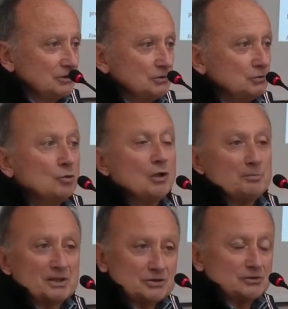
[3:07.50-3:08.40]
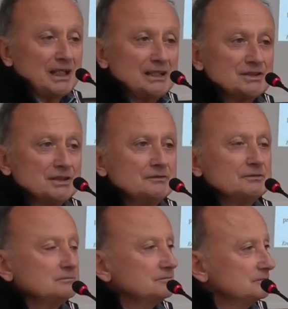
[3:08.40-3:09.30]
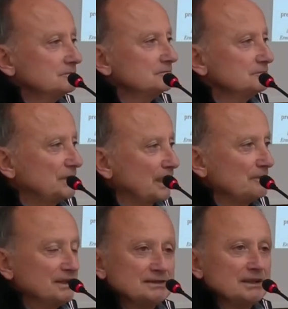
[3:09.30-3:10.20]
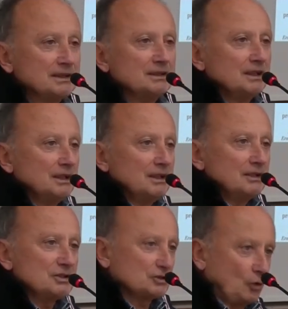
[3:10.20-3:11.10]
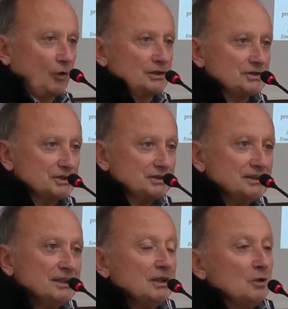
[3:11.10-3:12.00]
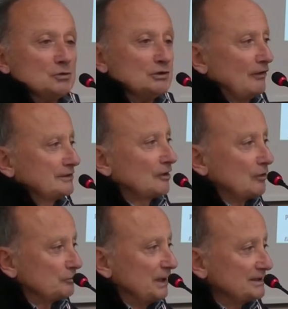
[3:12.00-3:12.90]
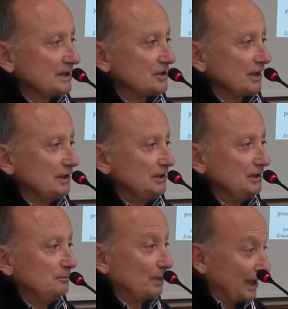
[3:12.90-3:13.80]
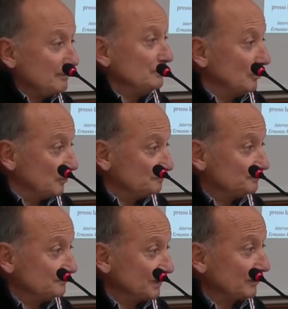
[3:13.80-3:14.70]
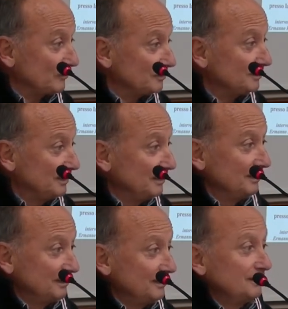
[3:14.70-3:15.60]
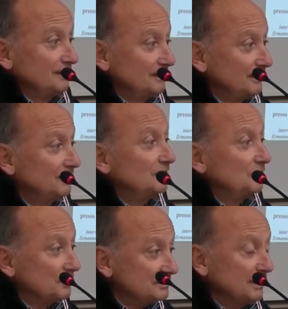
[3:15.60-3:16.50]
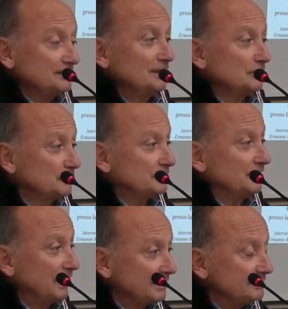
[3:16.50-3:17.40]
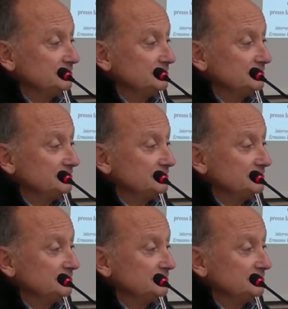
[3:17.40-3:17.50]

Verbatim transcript: due personaggi veramente storici. Una volta con Betta c'era il premio, vero? Sì, Daniele Cucchiani. Daniele Cucchiani.